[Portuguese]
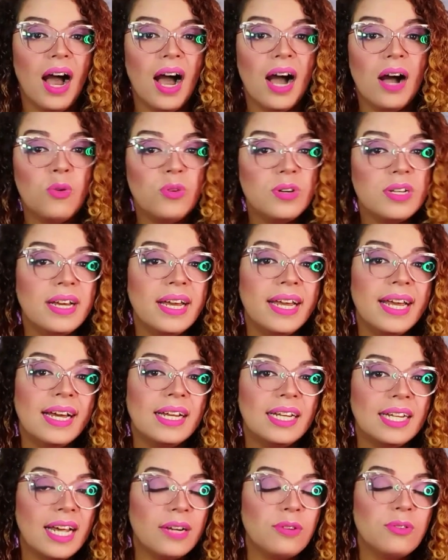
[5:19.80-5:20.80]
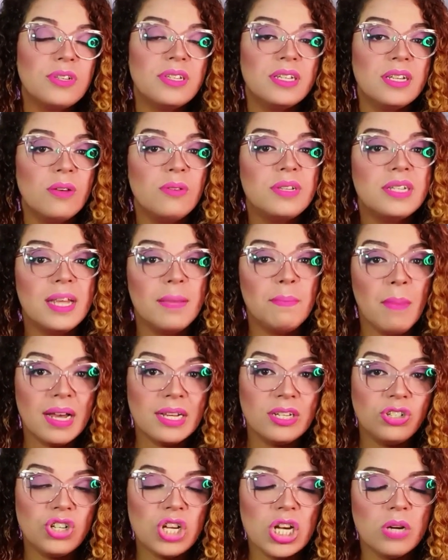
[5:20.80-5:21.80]
A rua é a Largo São
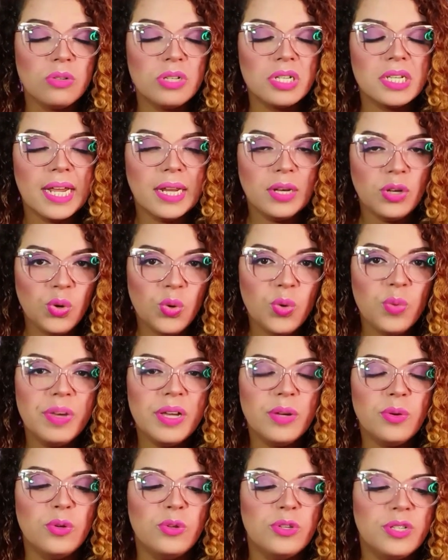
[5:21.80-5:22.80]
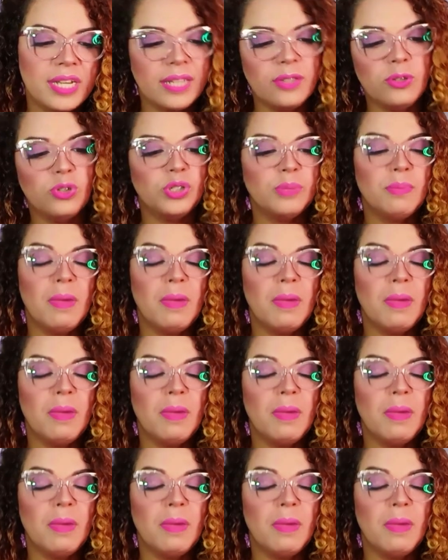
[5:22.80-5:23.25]
Sebastião, sem número, no centro de